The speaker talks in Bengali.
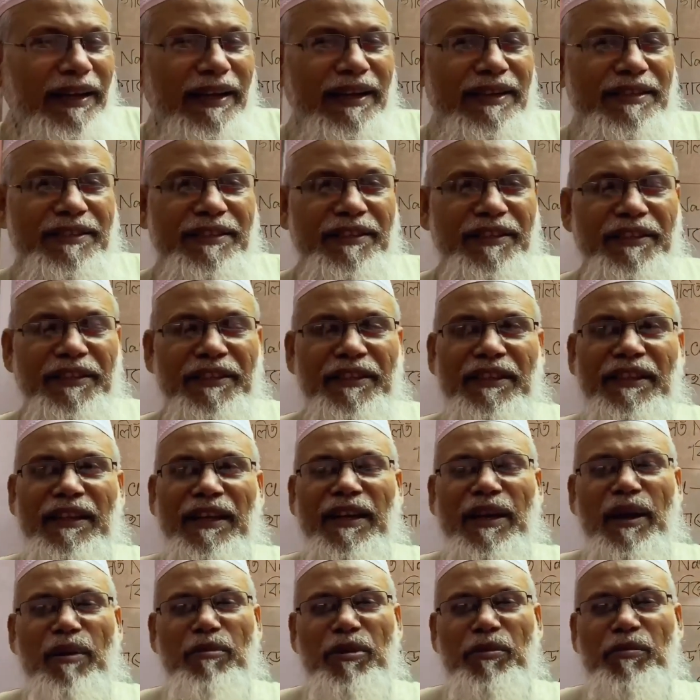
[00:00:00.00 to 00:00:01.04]
আজকে
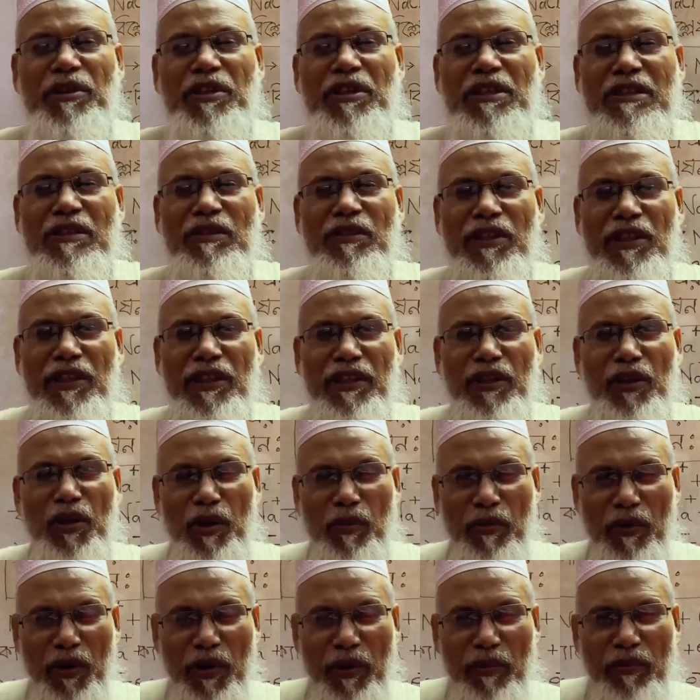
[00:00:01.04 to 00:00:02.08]
আমি বিশেষ করে
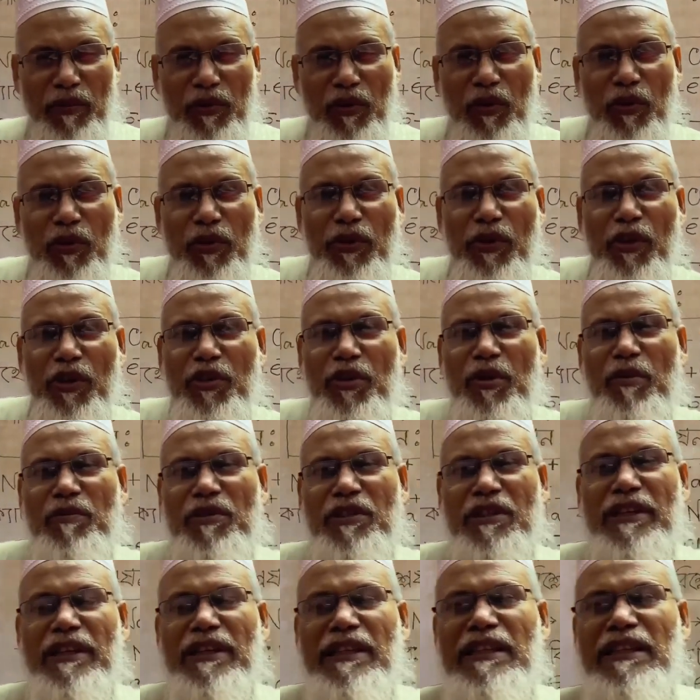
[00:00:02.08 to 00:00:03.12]
নবম ও দশম
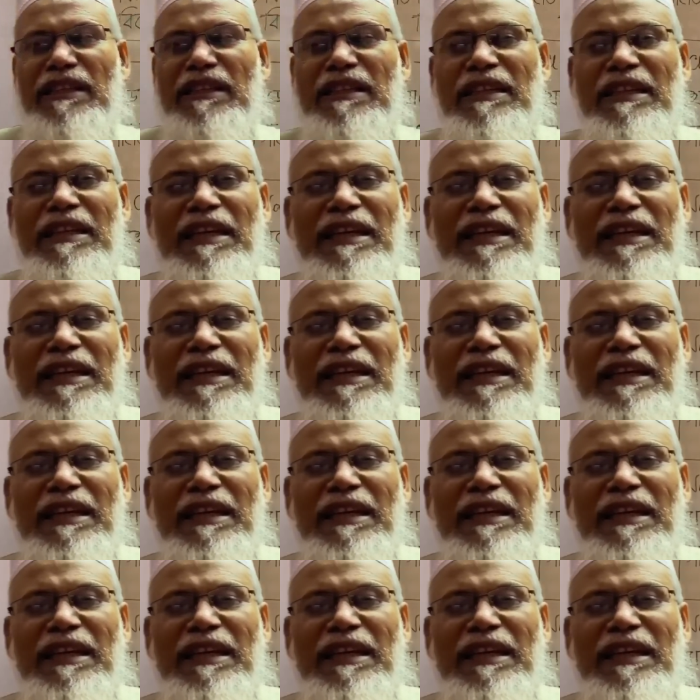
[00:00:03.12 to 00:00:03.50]
শ্রেণীর